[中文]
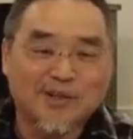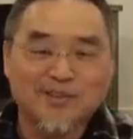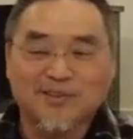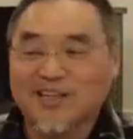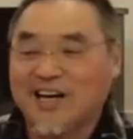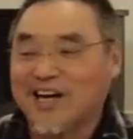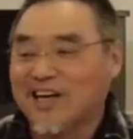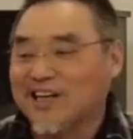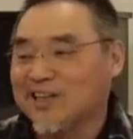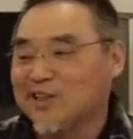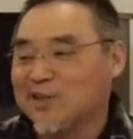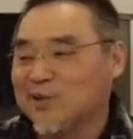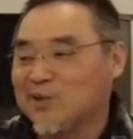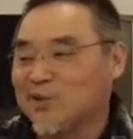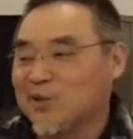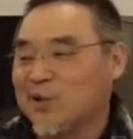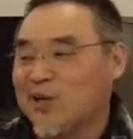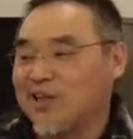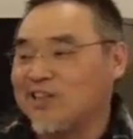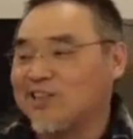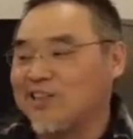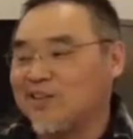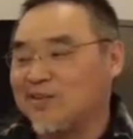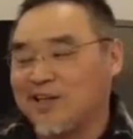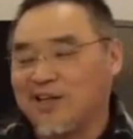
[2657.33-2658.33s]
拿个穿
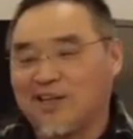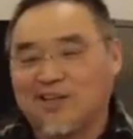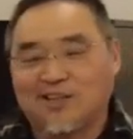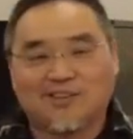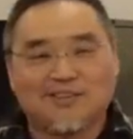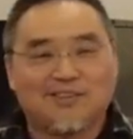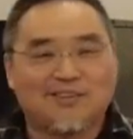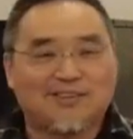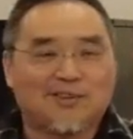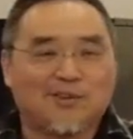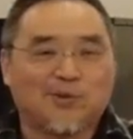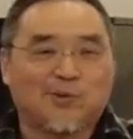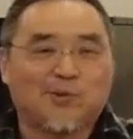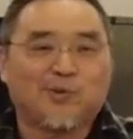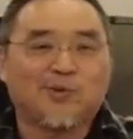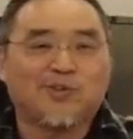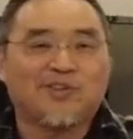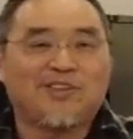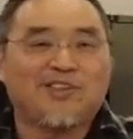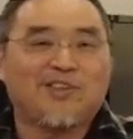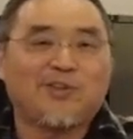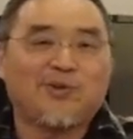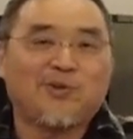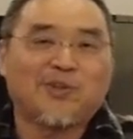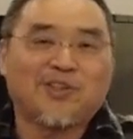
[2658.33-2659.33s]
个使徒
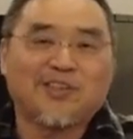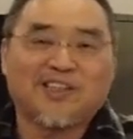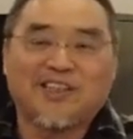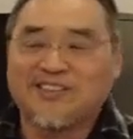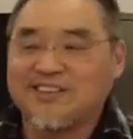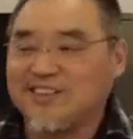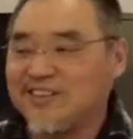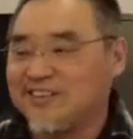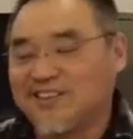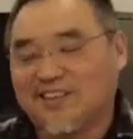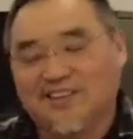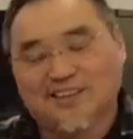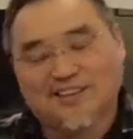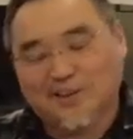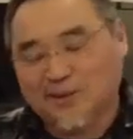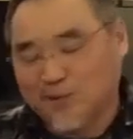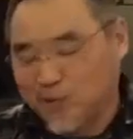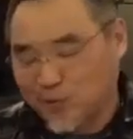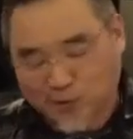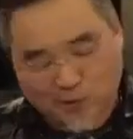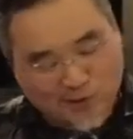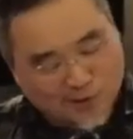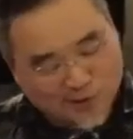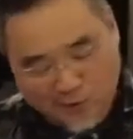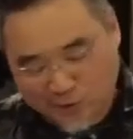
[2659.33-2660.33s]
T 恤在身上那种，
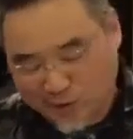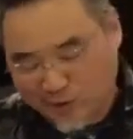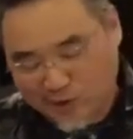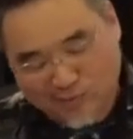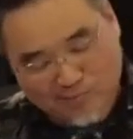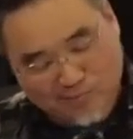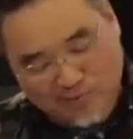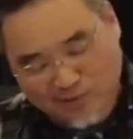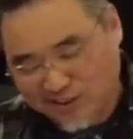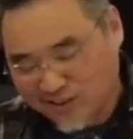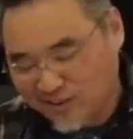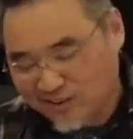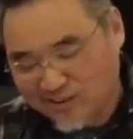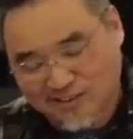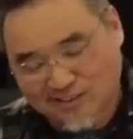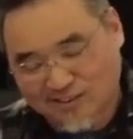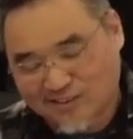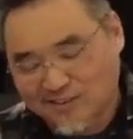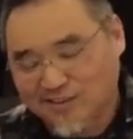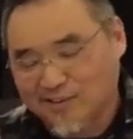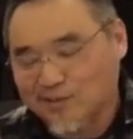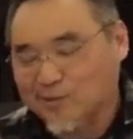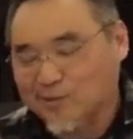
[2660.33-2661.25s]
我觉得不可能是使